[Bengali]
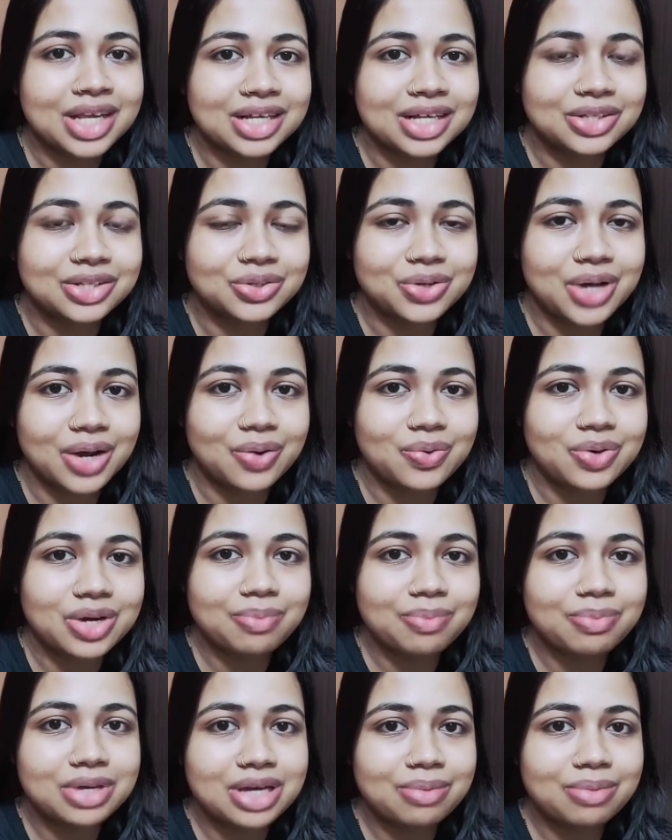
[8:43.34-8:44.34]
তো এখন
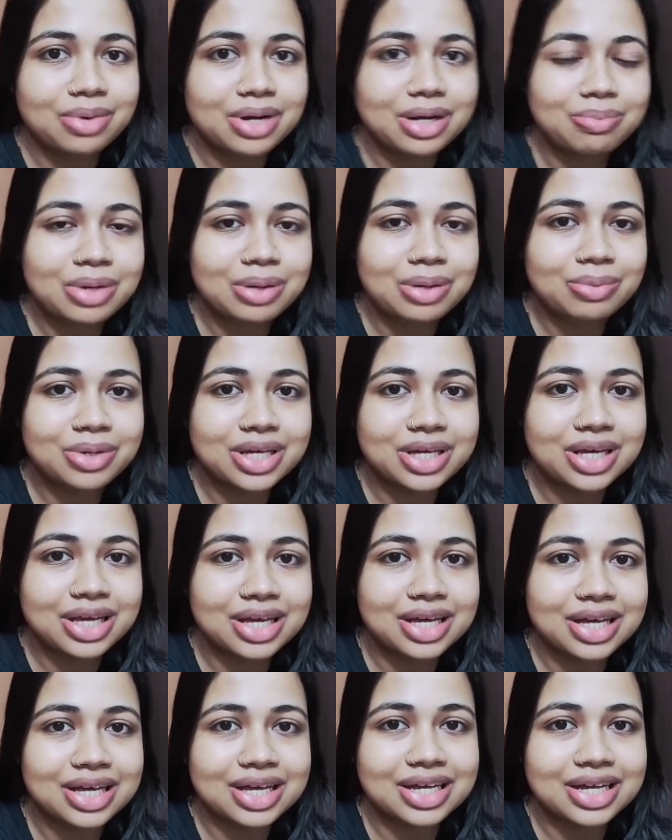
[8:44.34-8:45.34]
আমি আমার বেবিকে
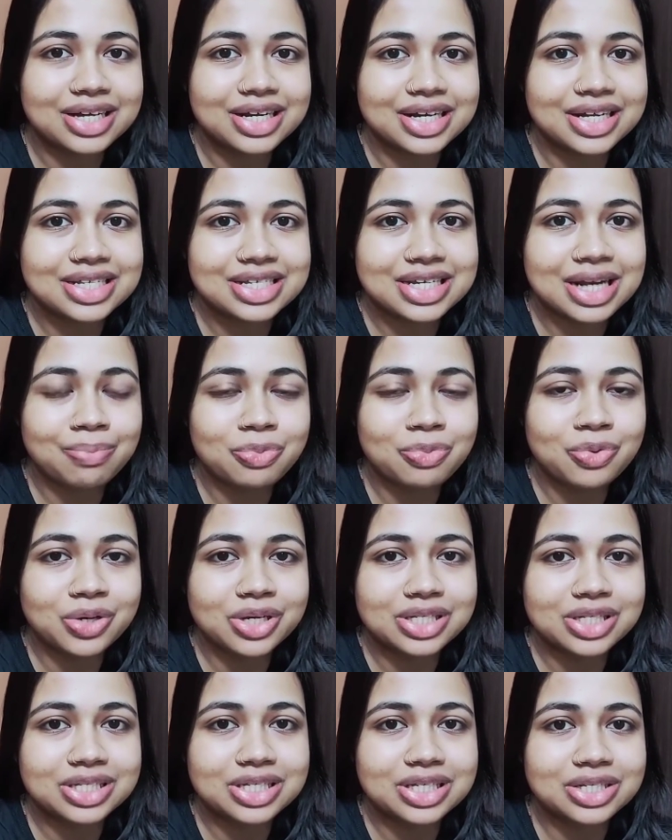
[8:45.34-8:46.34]
ড্রেস আপ
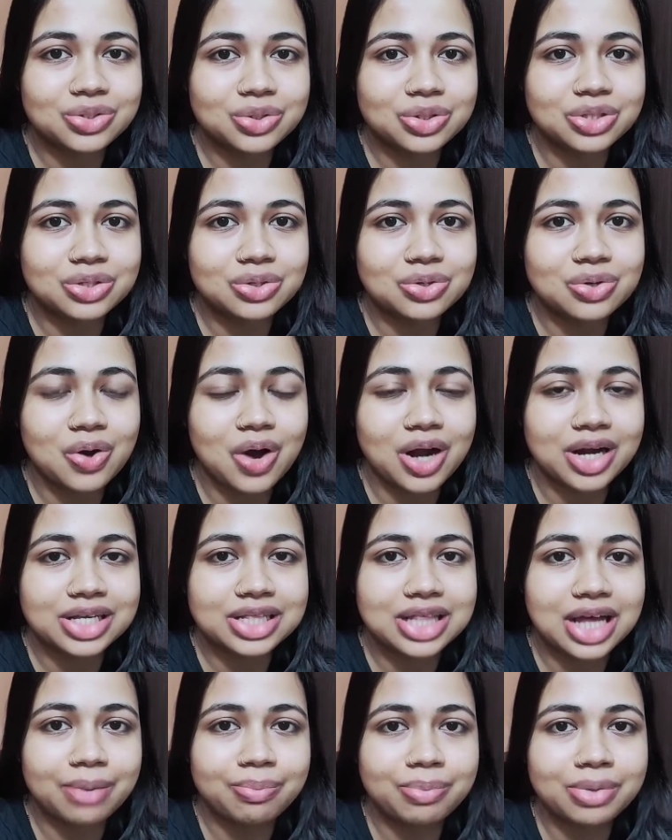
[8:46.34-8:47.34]
করেছি যদিও ঘরেই
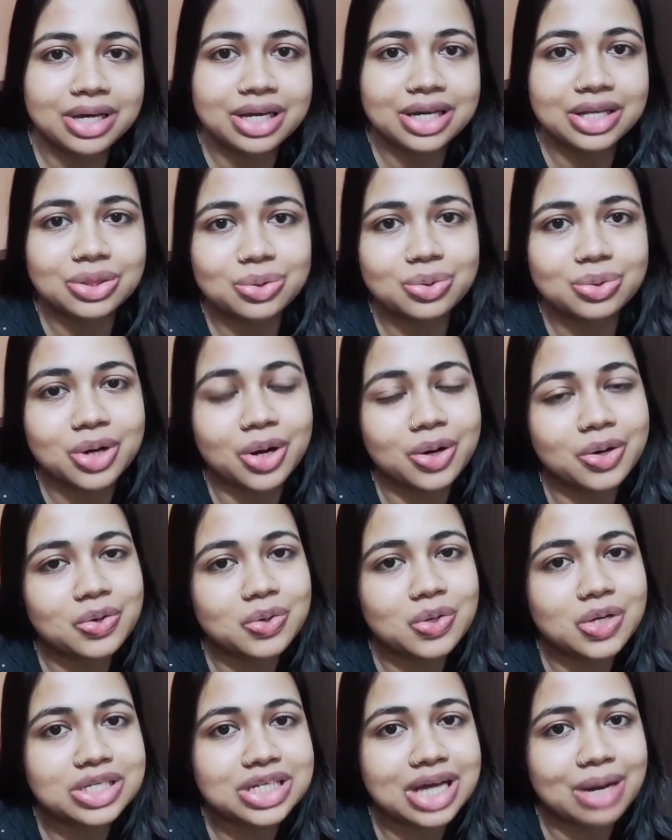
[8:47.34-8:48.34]
থাকবে কিন্তু অনেকগুলো
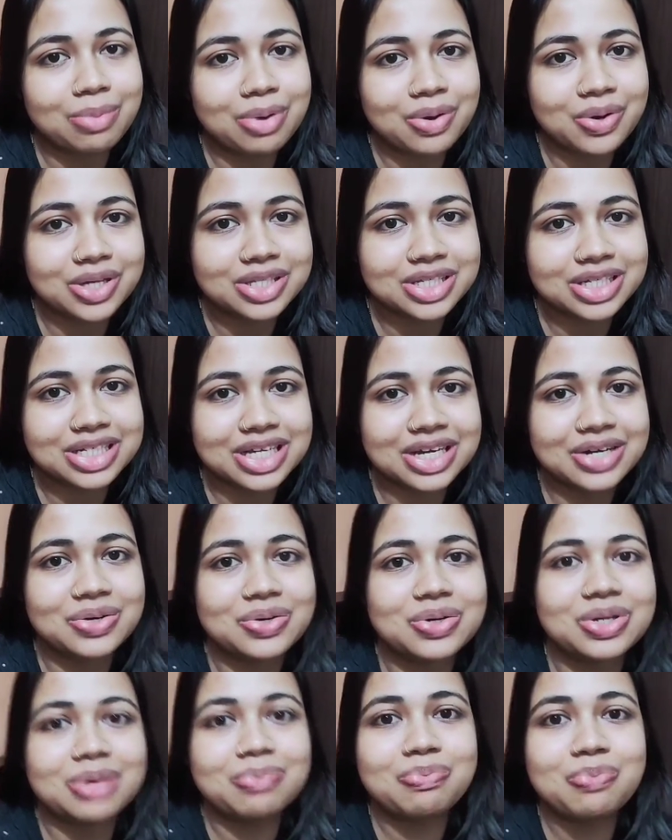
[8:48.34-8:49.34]
জামা হয়েছে
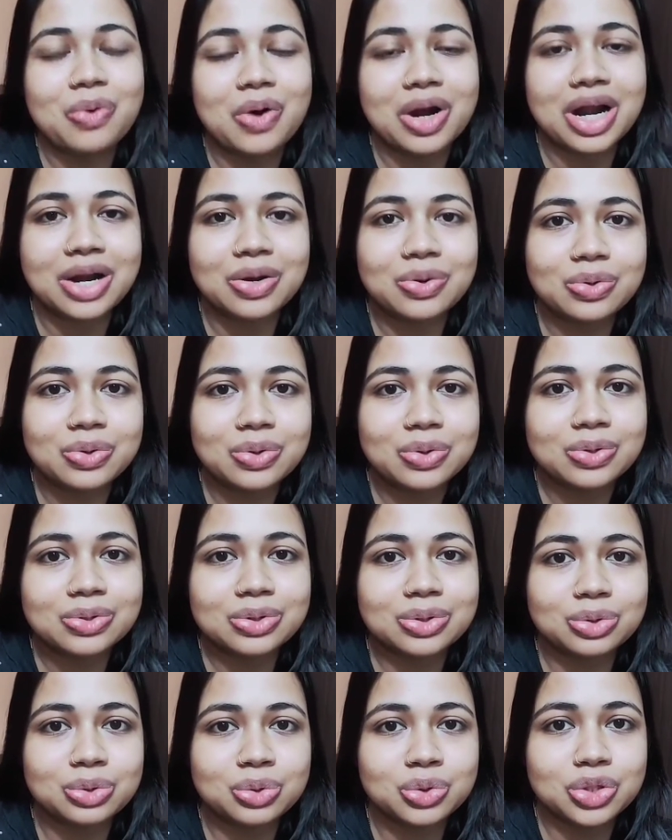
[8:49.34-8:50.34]
সেগুলোকে পরানোর তো
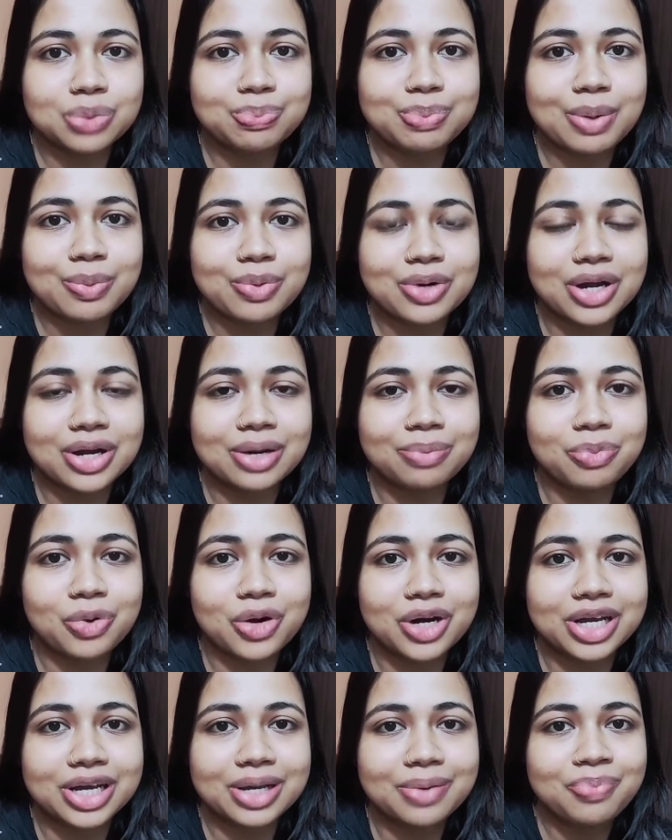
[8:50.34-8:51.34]
সুযোগ পাবো না
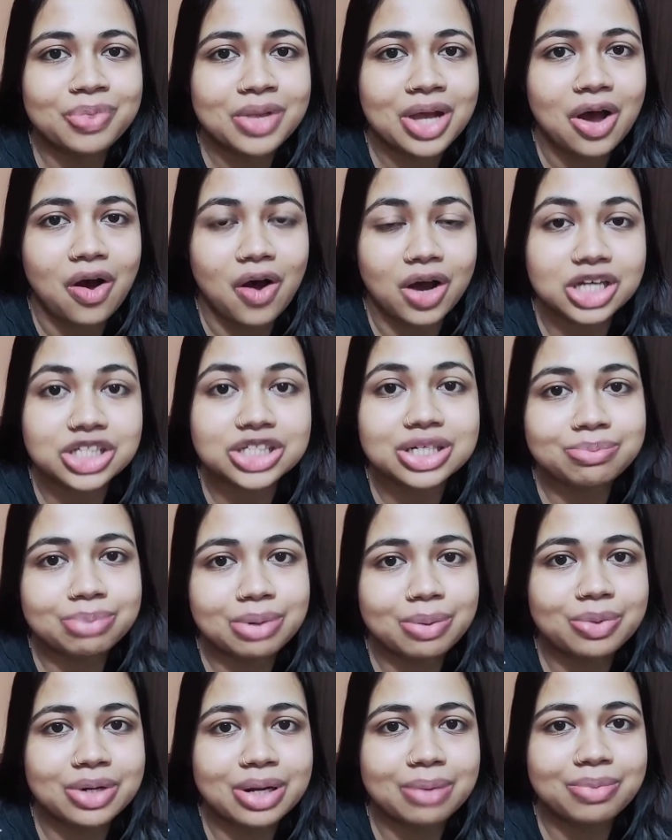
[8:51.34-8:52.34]
পরে অকেশন
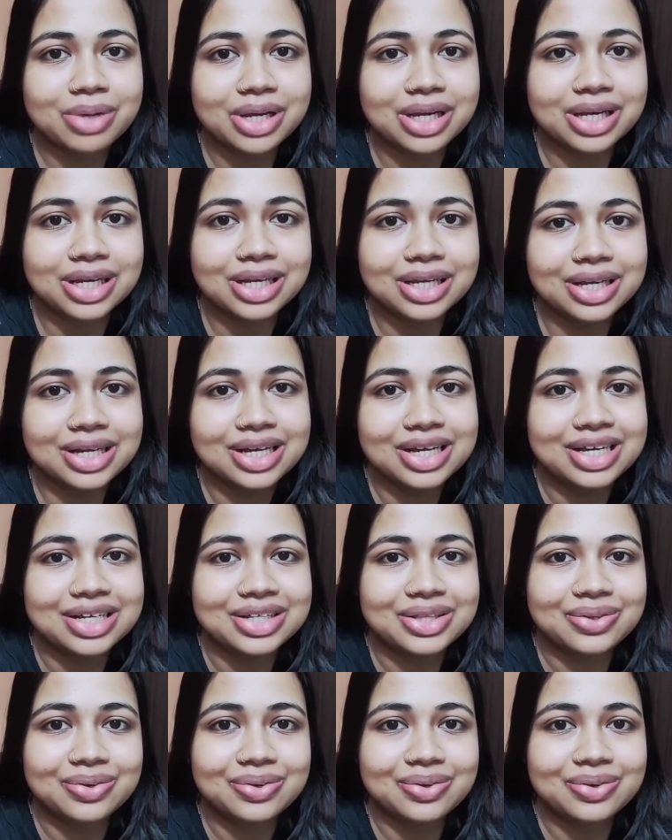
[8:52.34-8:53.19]
পাবো না মেনলি তো